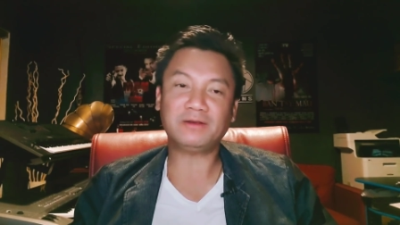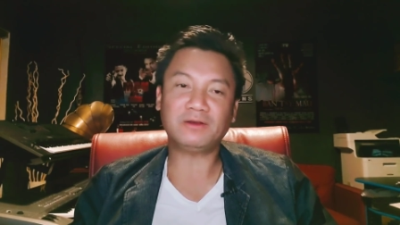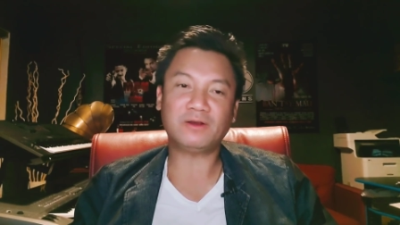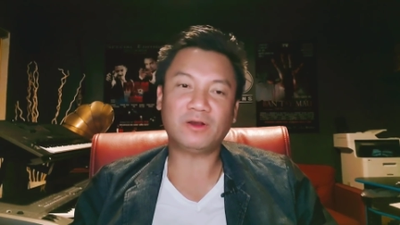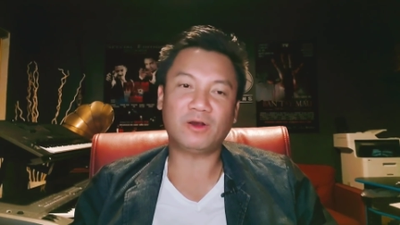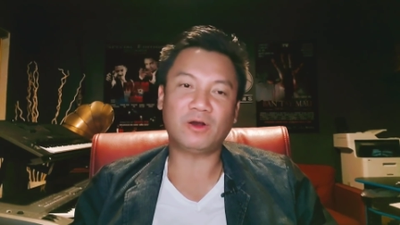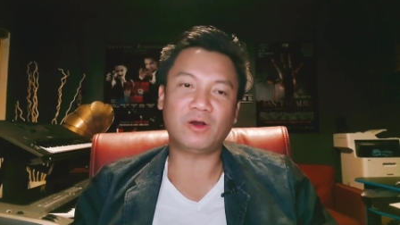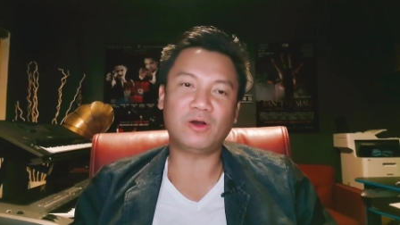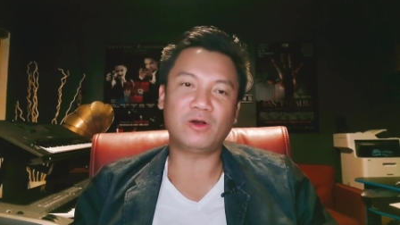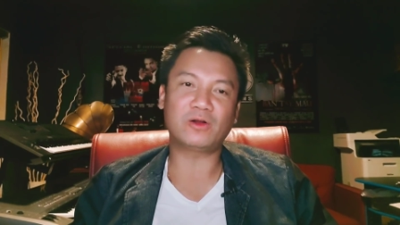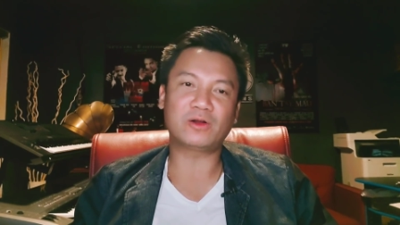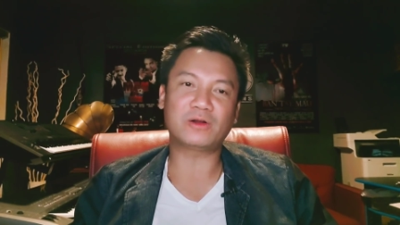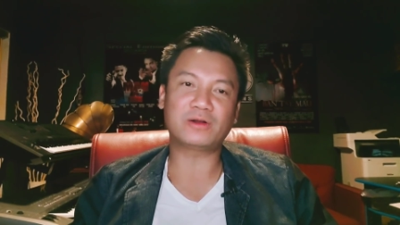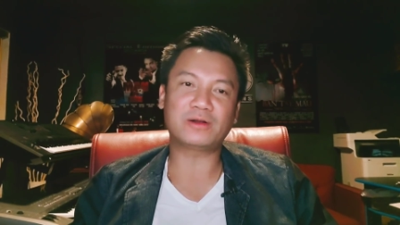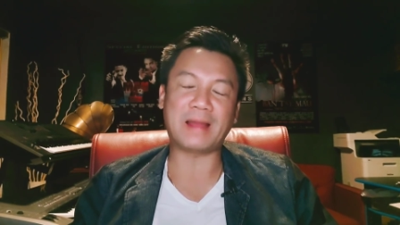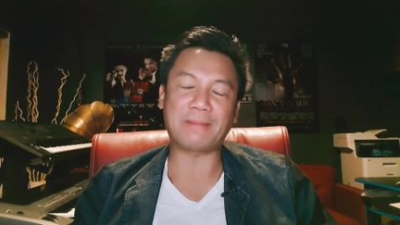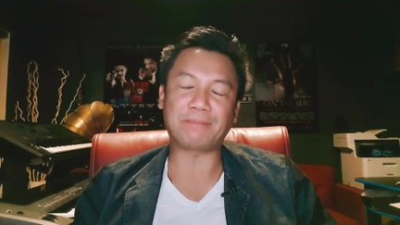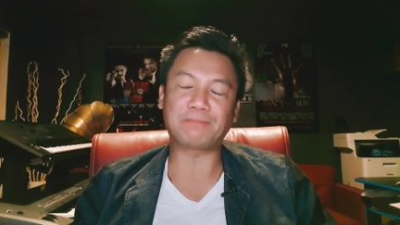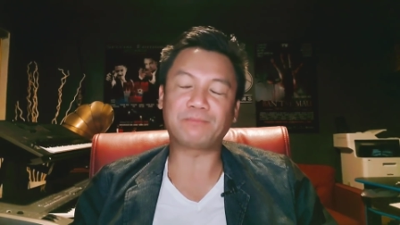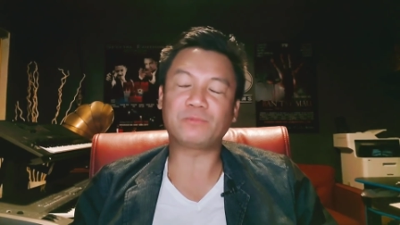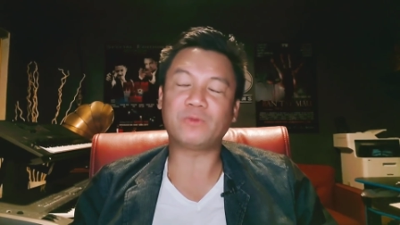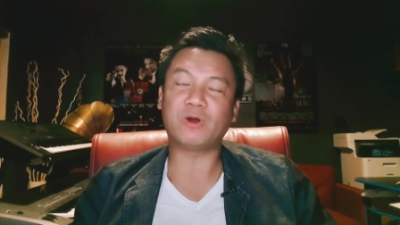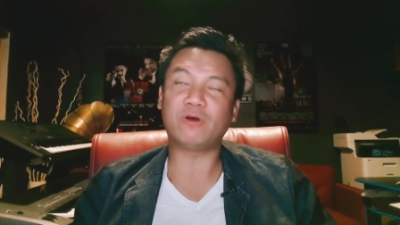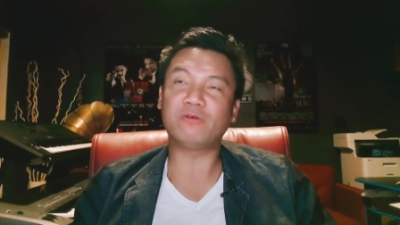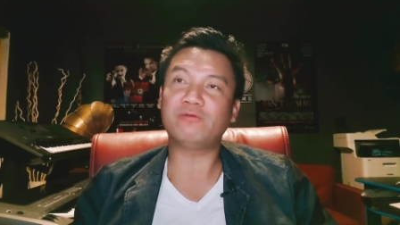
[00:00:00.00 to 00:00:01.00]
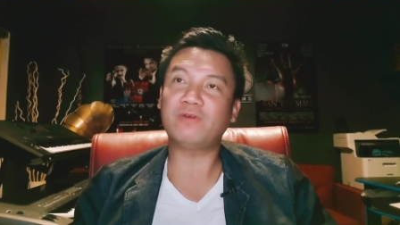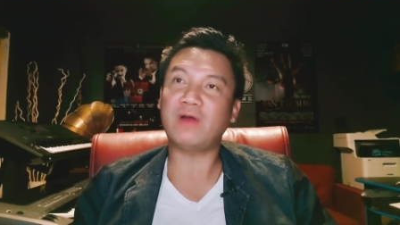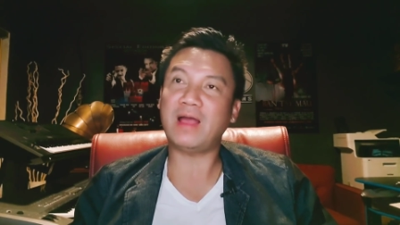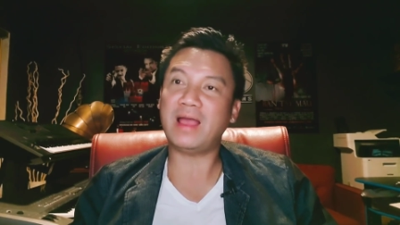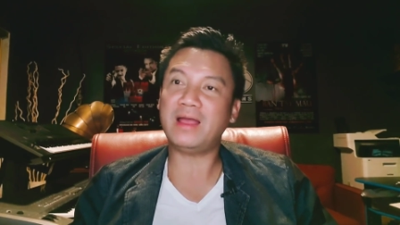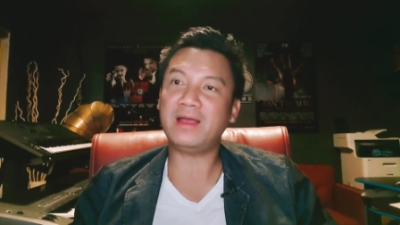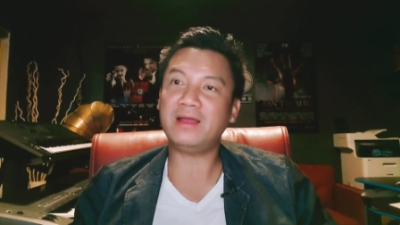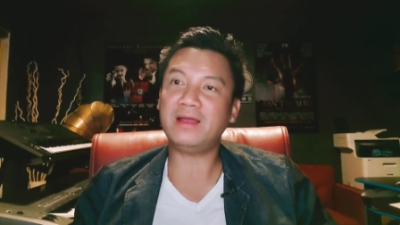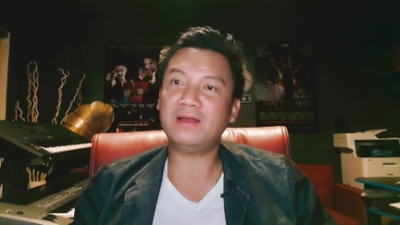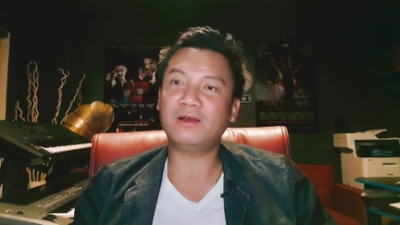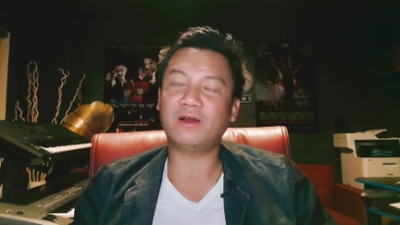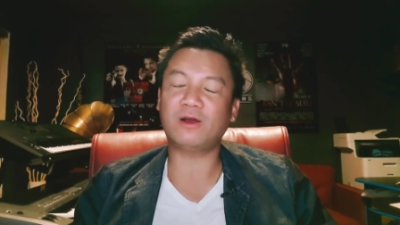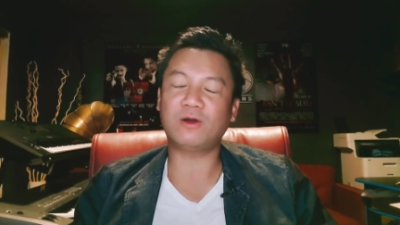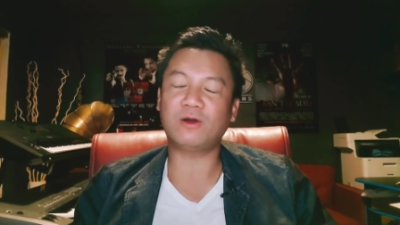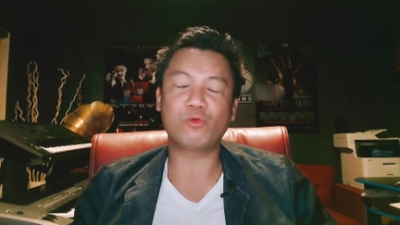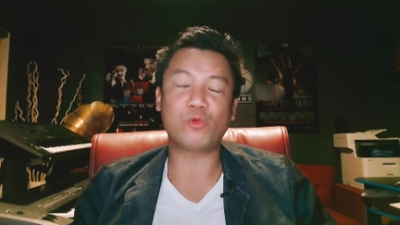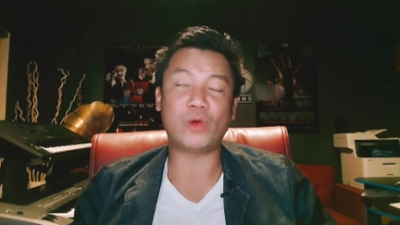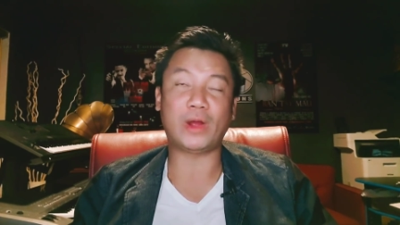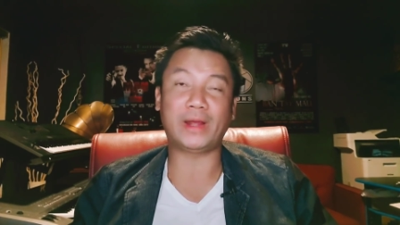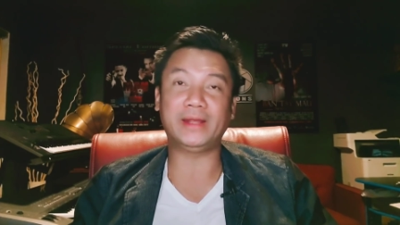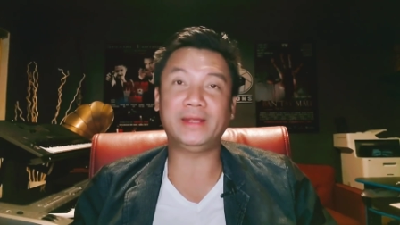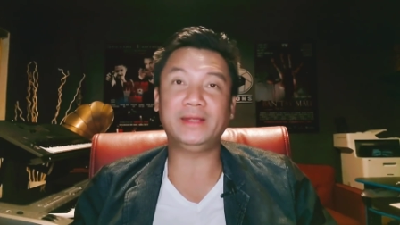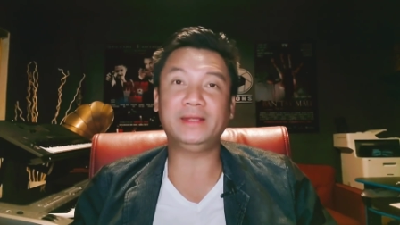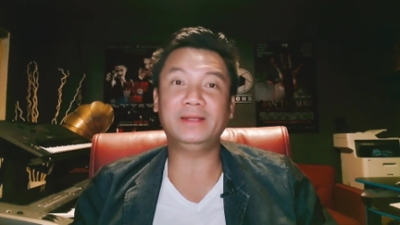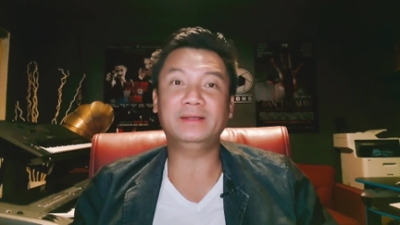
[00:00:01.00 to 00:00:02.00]
họ đập họ phá họ
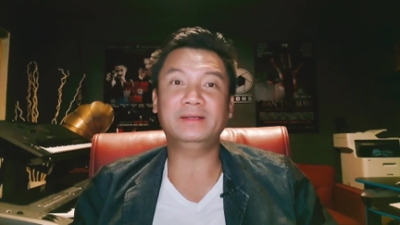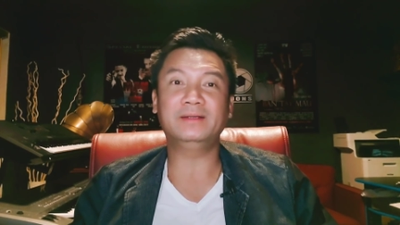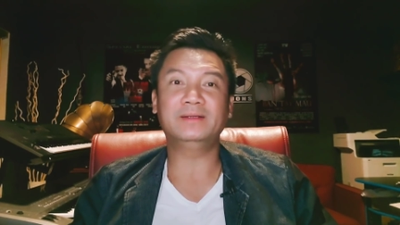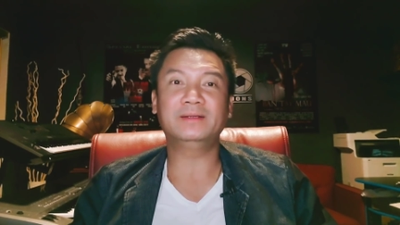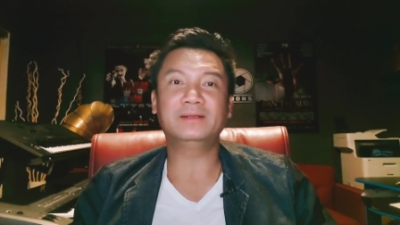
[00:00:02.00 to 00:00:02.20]
quậy